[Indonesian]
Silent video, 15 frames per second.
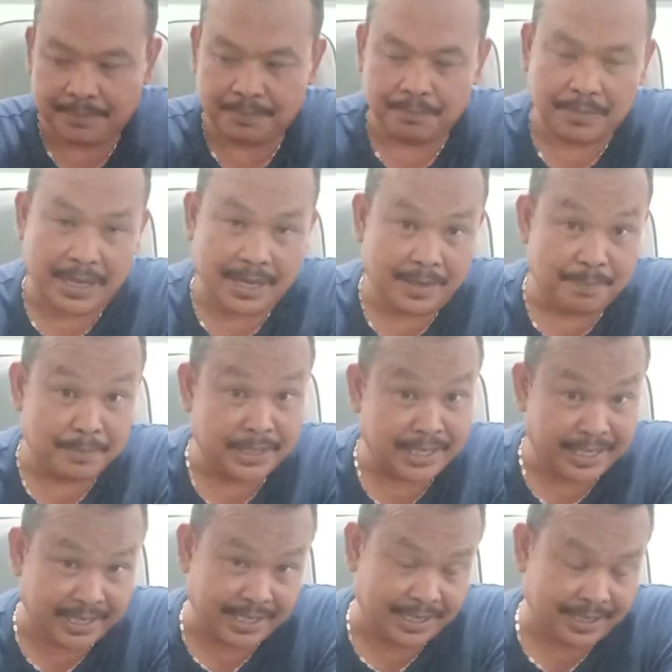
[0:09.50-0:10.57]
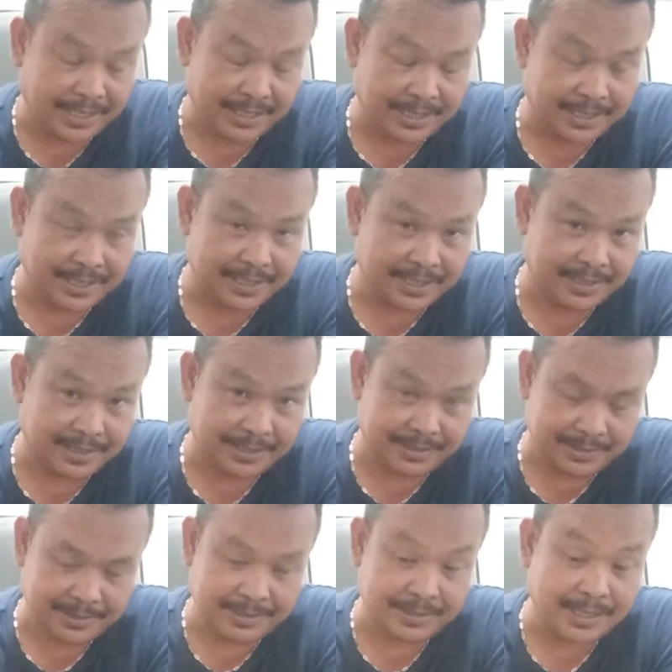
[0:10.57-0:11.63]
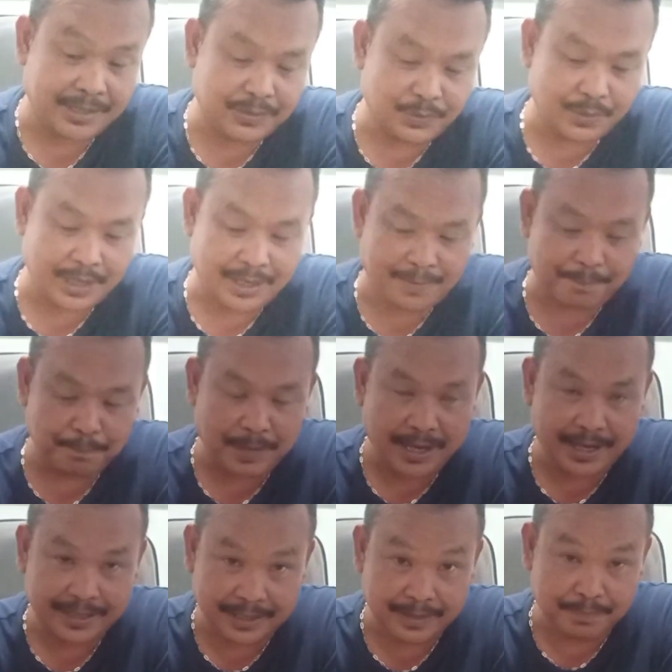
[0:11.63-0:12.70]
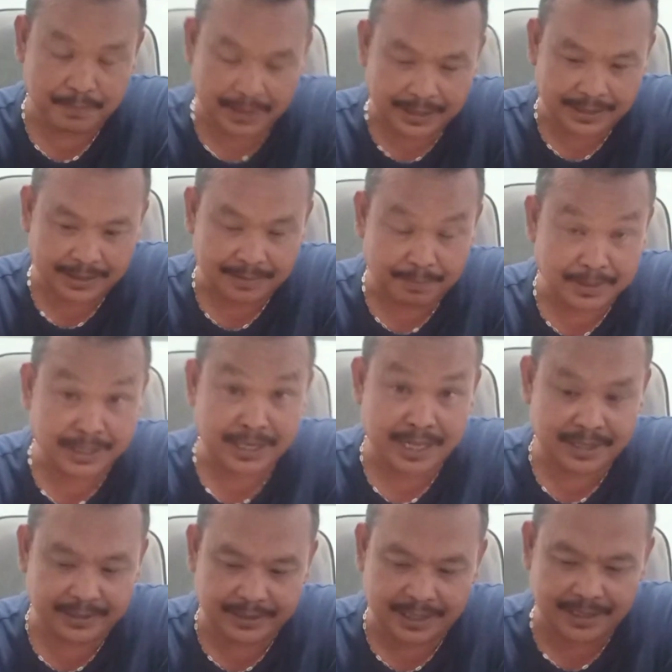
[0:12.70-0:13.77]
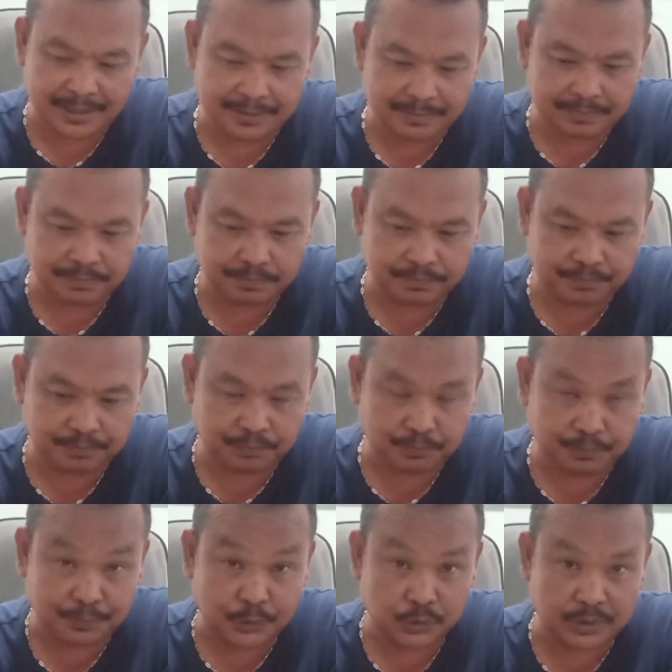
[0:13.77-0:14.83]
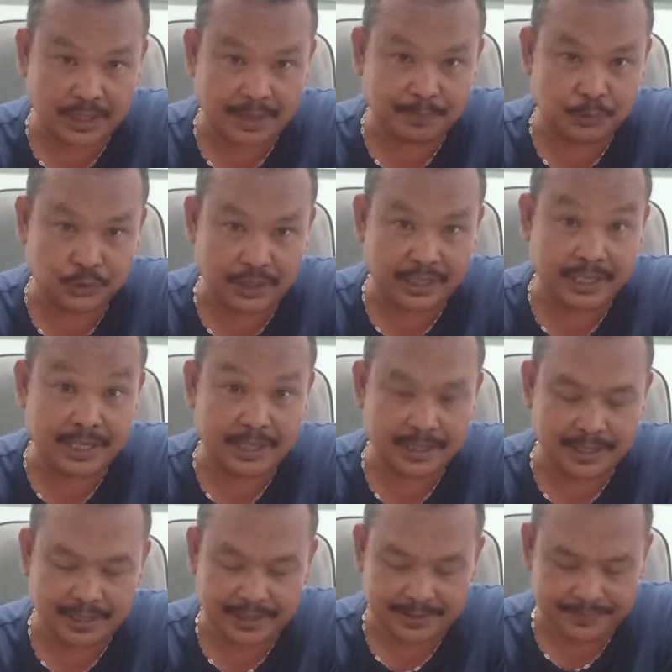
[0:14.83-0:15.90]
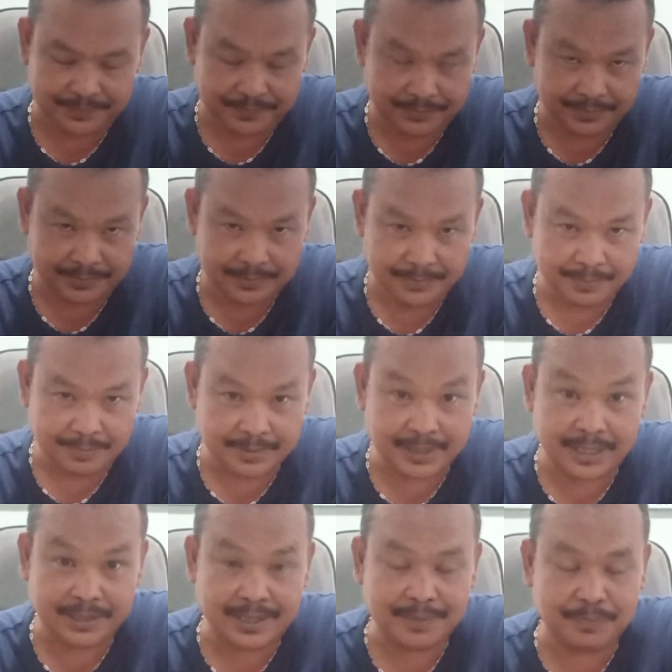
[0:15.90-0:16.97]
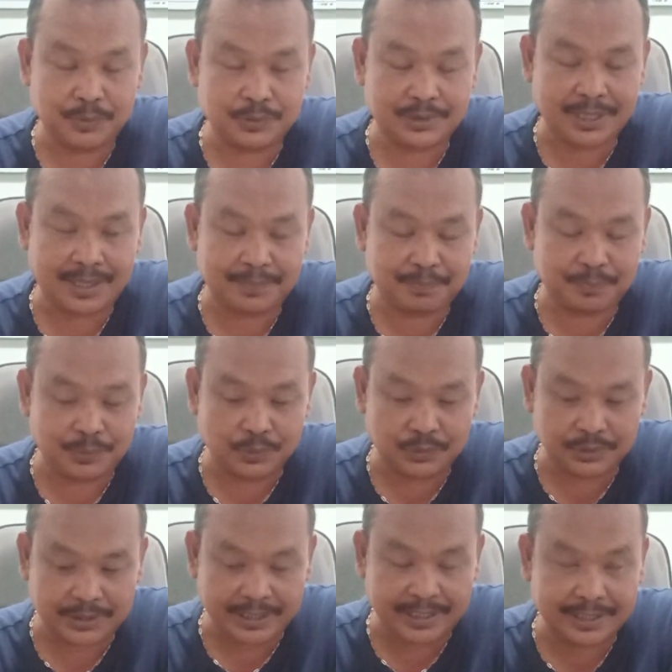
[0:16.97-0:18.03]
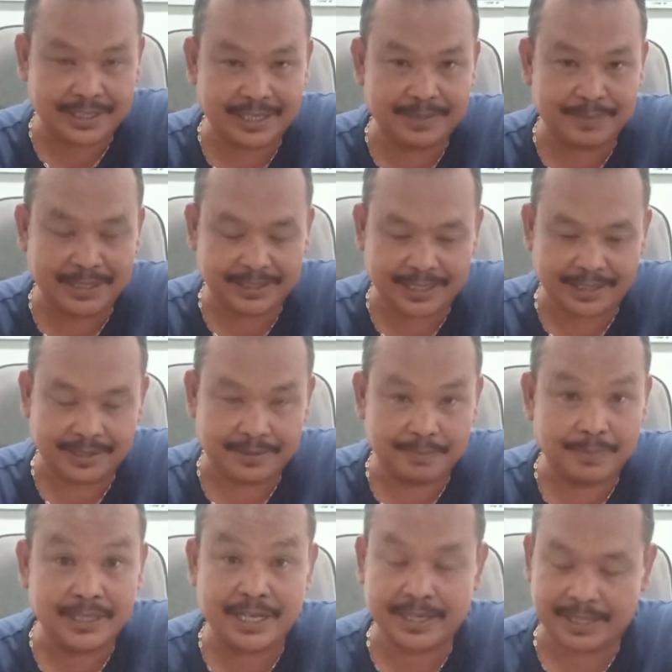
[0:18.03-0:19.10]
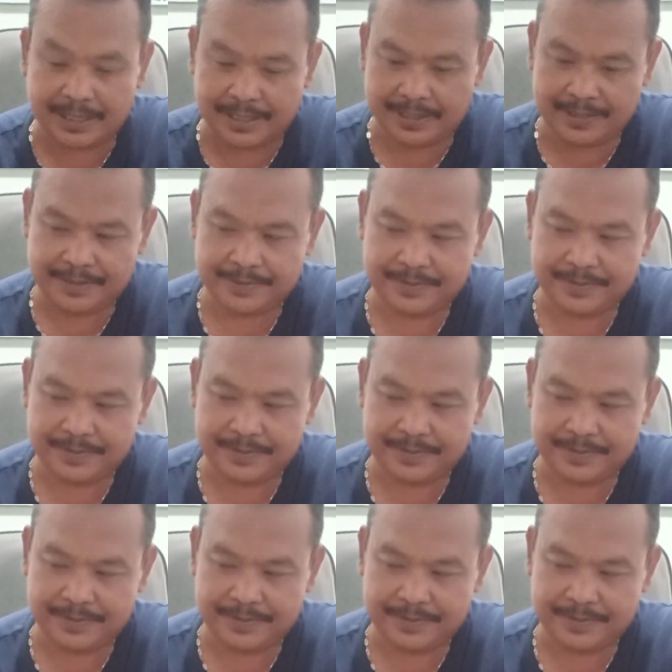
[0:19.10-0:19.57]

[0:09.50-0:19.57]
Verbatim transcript: Mbah Menel dan juga Mbah Gimbal menantang putra-putri naga. Menantang putra-putri Kalimantan, benarkah?